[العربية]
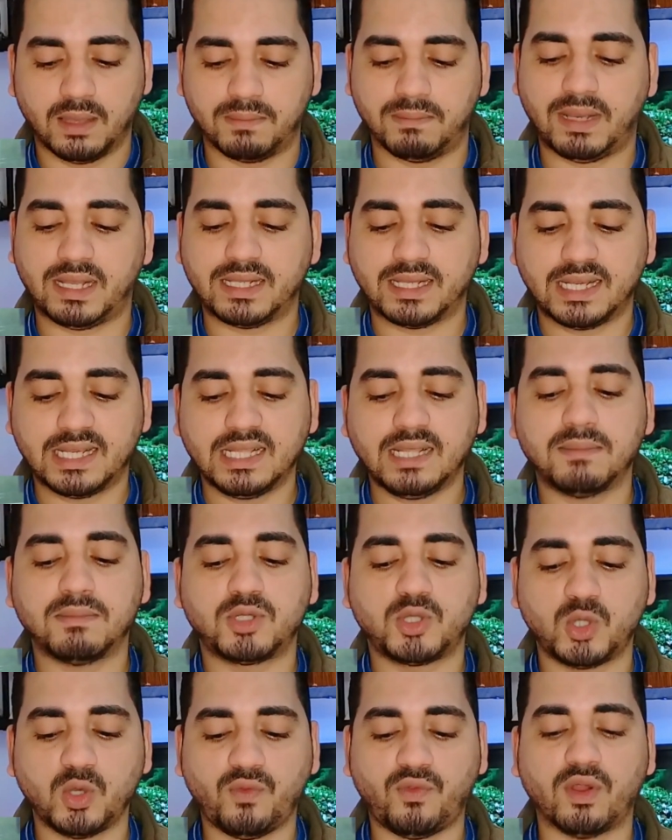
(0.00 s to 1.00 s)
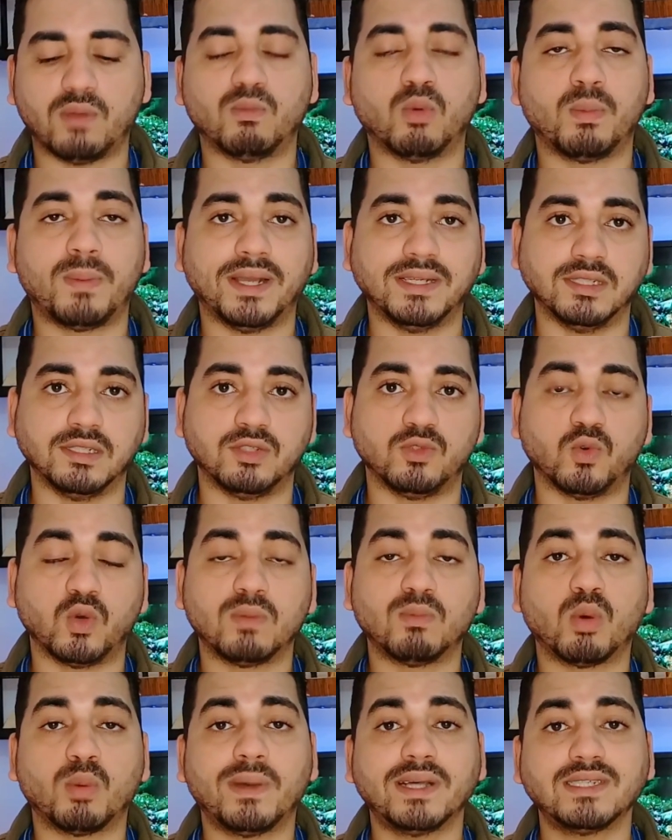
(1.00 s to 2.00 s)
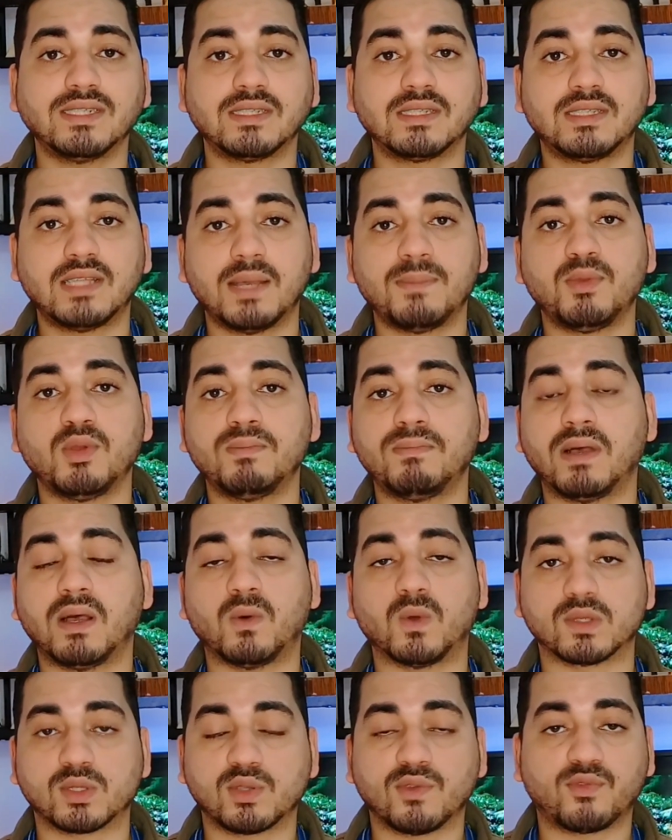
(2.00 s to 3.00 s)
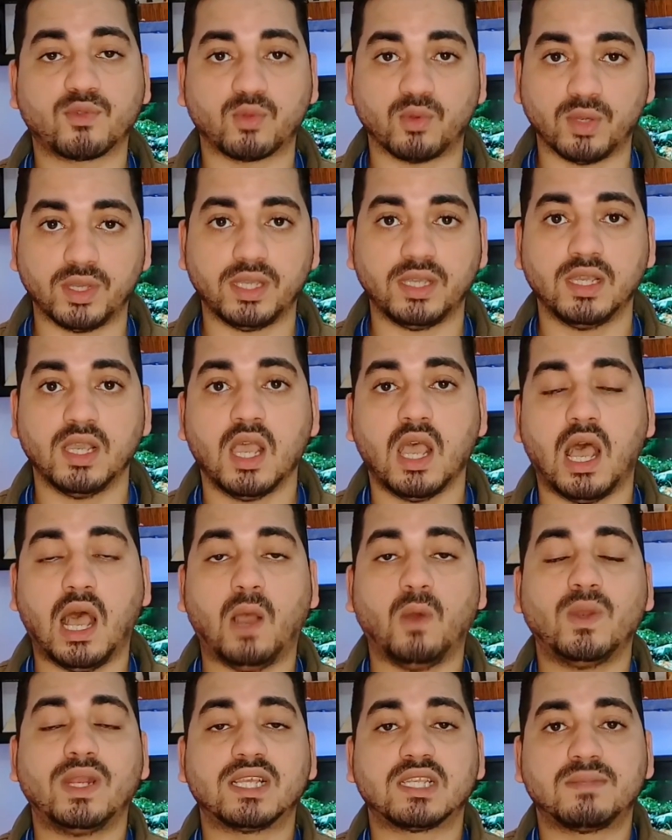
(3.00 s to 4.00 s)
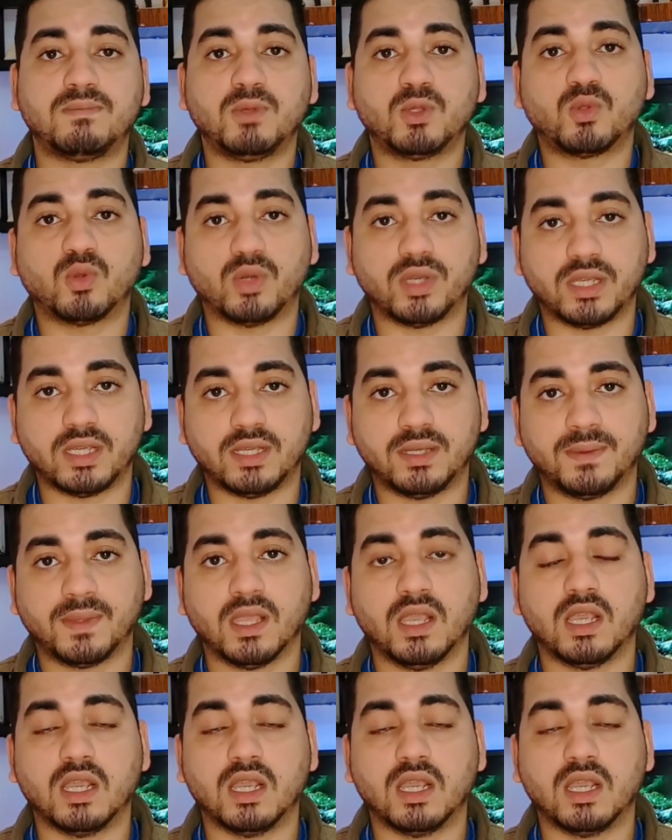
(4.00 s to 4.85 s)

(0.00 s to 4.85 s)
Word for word: بعد كده بتشوف المبرد والمبرد ده بيبقى وظيفته ايه او لازمته ايه